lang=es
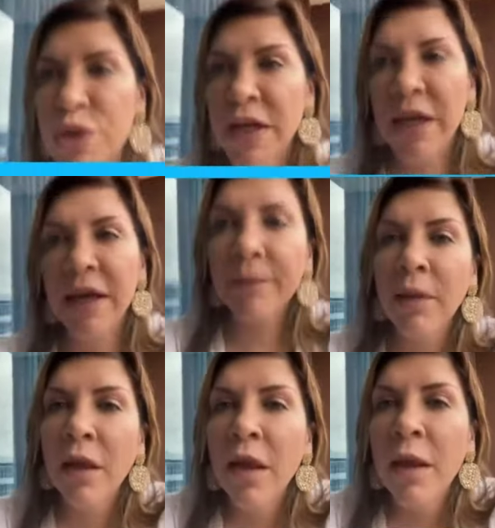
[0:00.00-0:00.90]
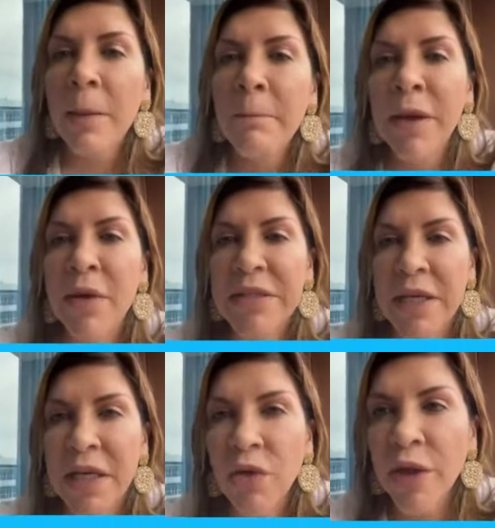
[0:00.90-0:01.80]
no llegué, pero he
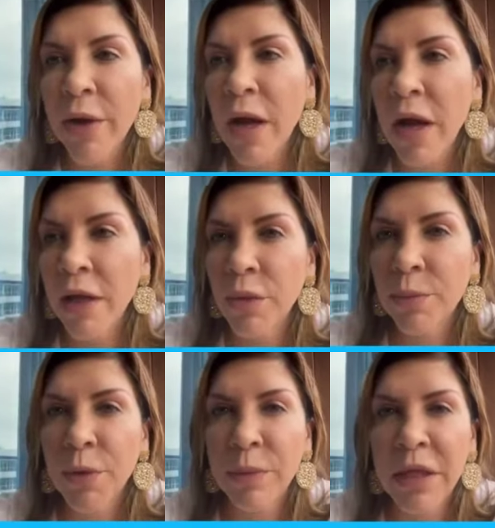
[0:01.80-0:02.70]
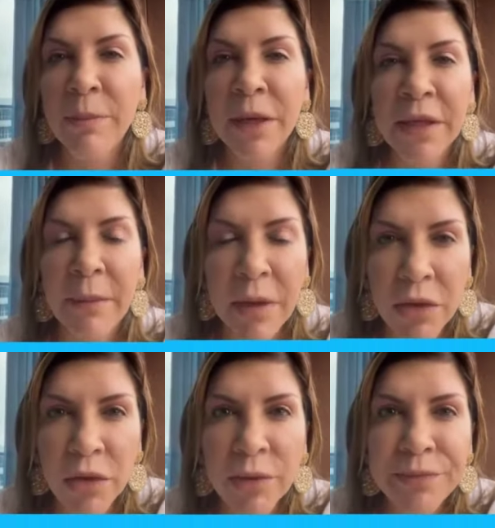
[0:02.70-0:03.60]
seguido trabajando por mi
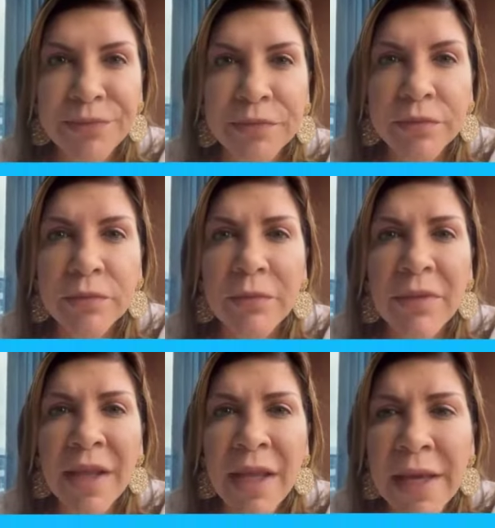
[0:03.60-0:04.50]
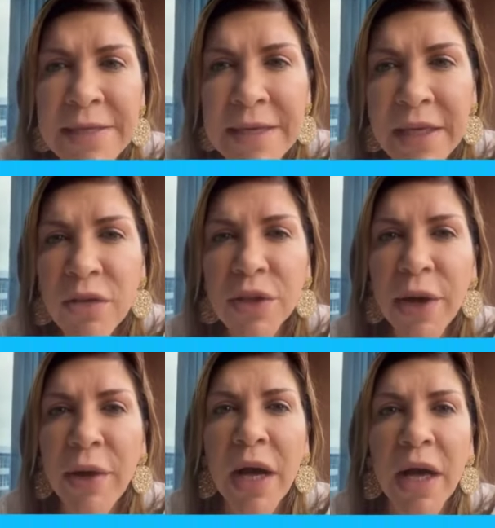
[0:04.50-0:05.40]
departamento, he seguido
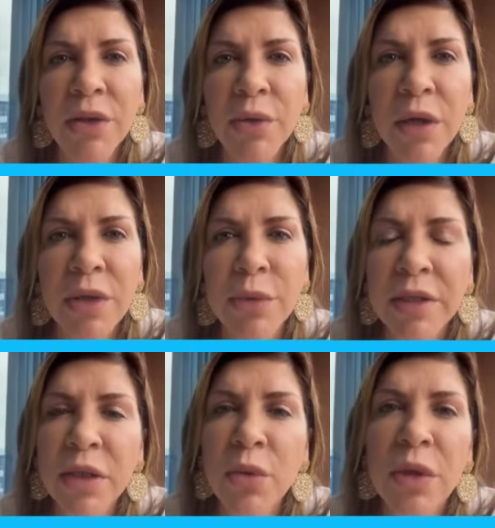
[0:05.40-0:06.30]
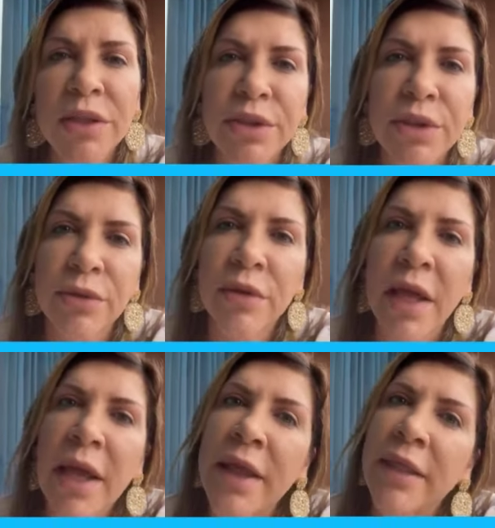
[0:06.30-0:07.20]
trabajando en una articulación
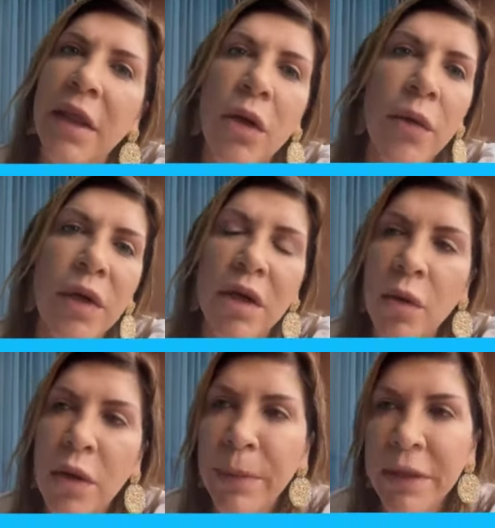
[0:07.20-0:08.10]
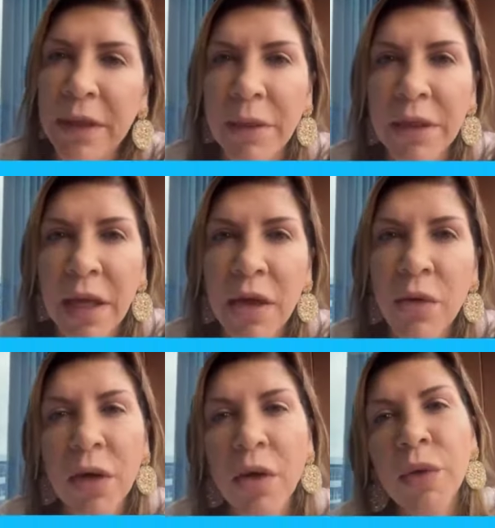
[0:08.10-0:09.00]
del gobierno departamental
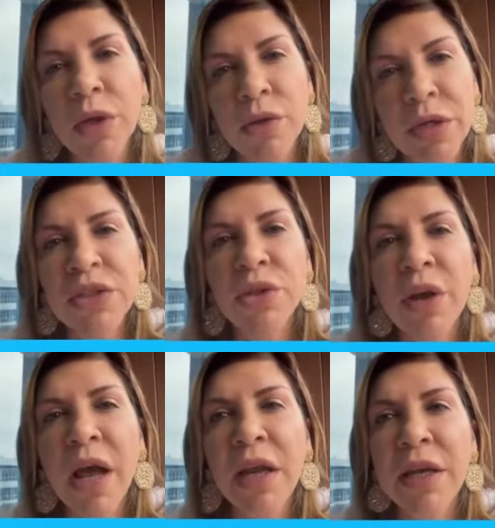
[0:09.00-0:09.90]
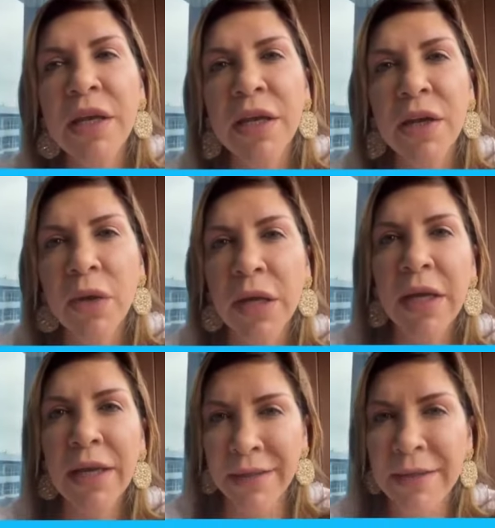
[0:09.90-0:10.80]
con el gobierno nacional y creo
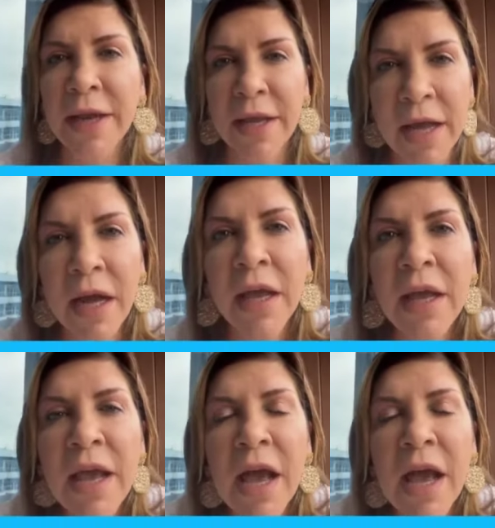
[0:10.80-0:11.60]
que la tarea